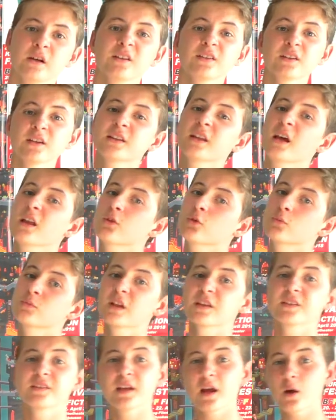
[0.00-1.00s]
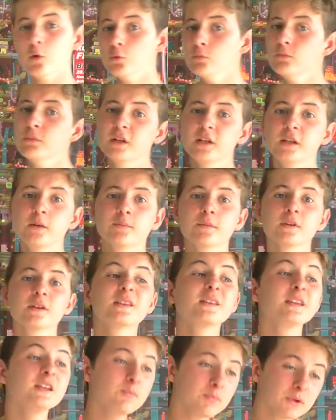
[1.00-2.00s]
Es geht darum, dass der Unbeliebte
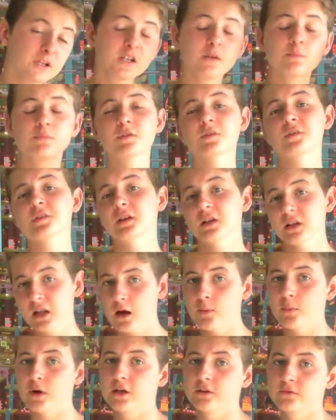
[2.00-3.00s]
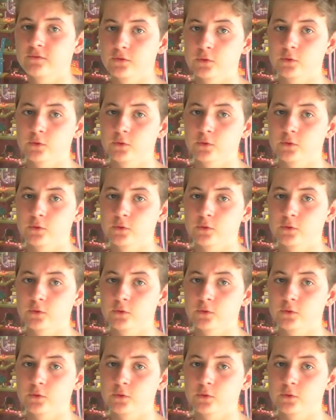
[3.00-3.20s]
die Beliebteste klar machen